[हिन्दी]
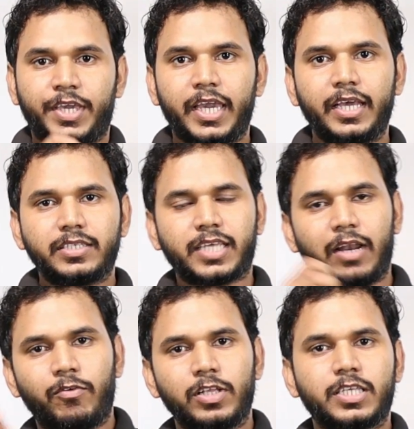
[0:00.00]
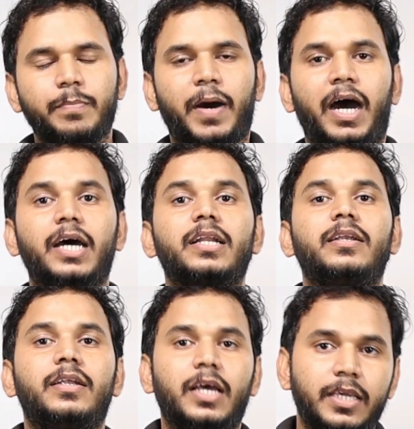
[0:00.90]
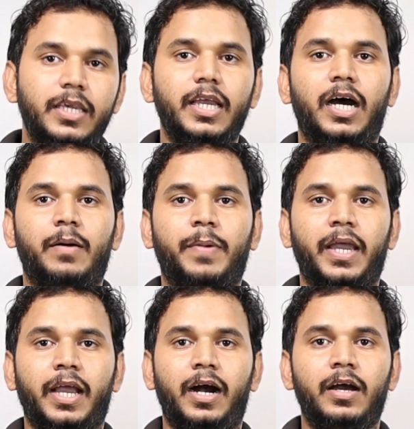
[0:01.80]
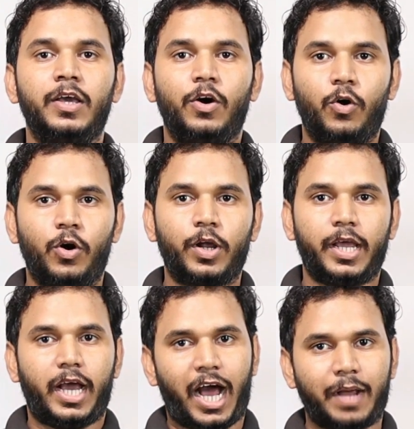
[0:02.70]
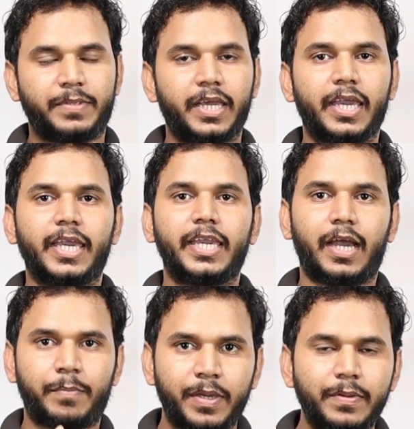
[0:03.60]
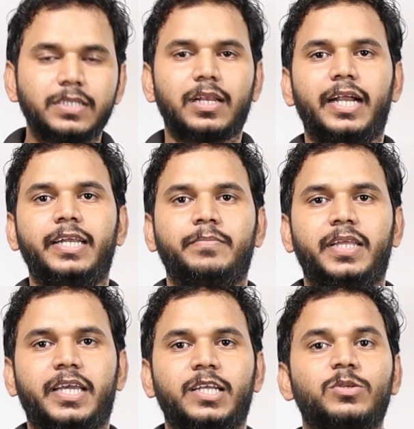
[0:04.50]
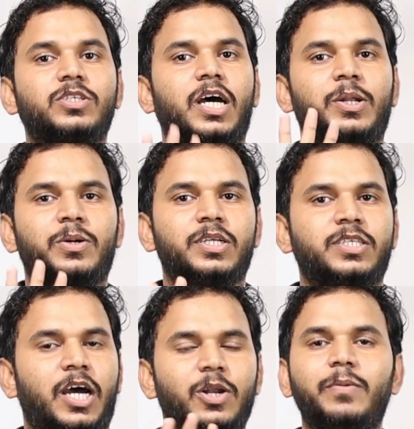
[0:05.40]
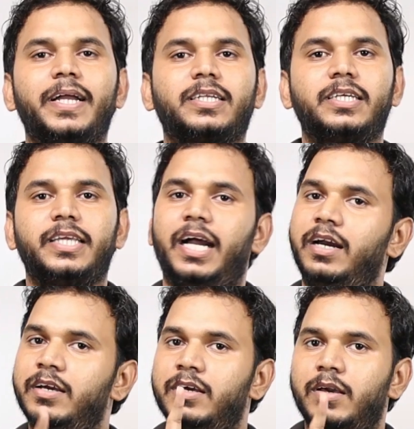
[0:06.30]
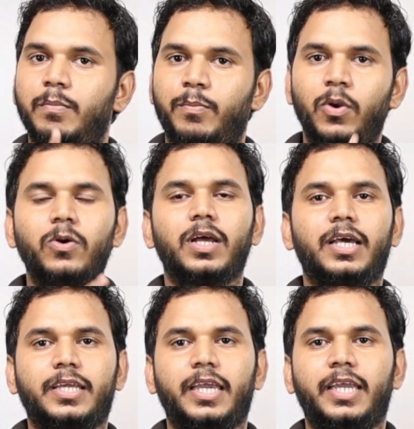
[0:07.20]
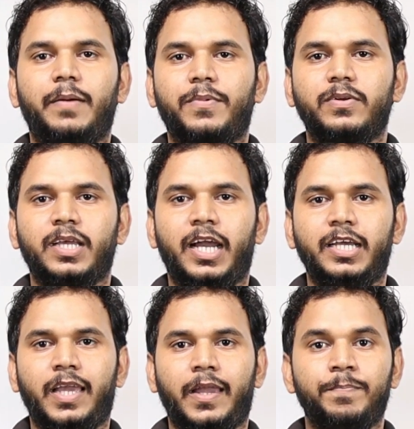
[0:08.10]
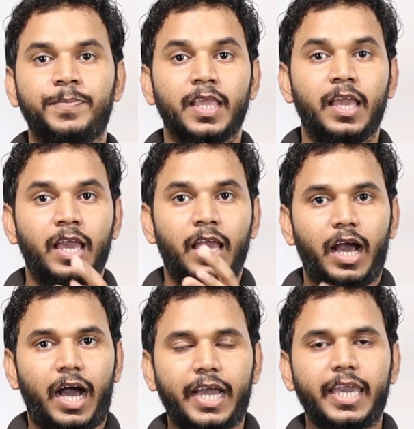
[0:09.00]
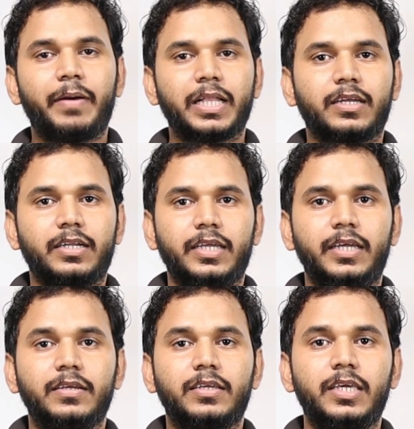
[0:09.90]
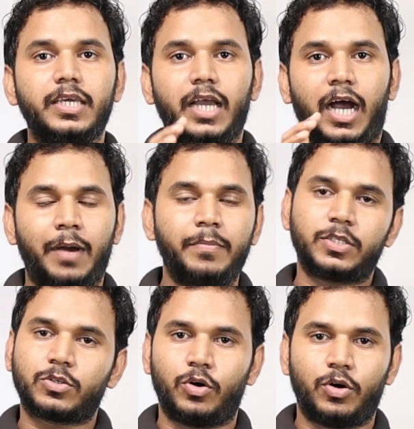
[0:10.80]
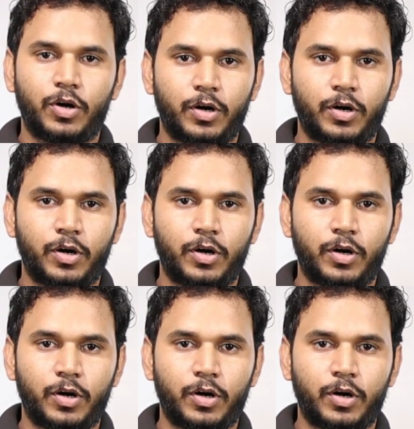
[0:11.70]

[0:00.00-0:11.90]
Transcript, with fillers: ये सेल वॉल से बाहर नहीं आ पाएगा और आप देखेंगे कि अभी भी स्लाइड हम देखें तो चारों के चारों बैक्टीरिया ब्लू कलर के ही आपको दिखाई देंगे आगे बात करते हैं कि हम इसको